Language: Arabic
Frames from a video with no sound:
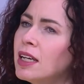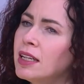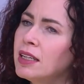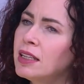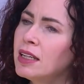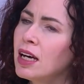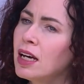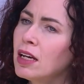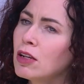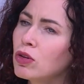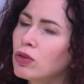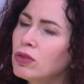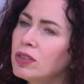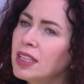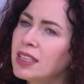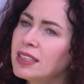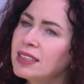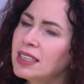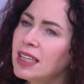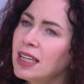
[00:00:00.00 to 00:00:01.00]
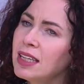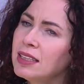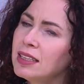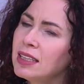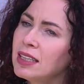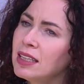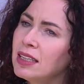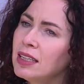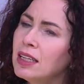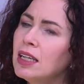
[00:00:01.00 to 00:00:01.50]
عندنا الغده
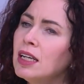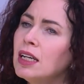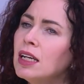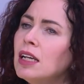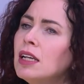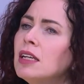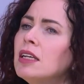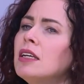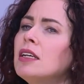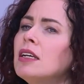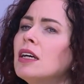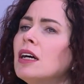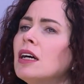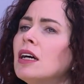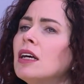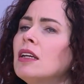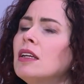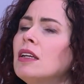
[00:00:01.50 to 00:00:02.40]
الثانيه اللي هي